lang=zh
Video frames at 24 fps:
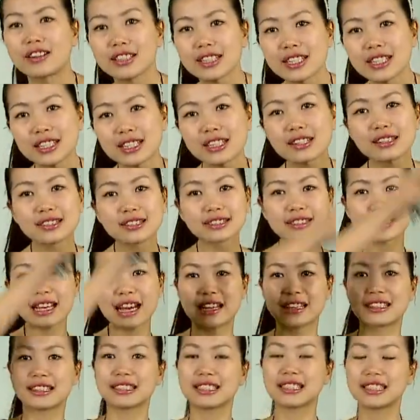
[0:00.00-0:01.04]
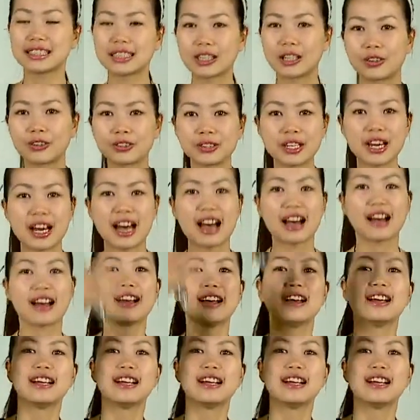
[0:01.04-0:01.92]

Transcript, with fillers: 剩下的里头的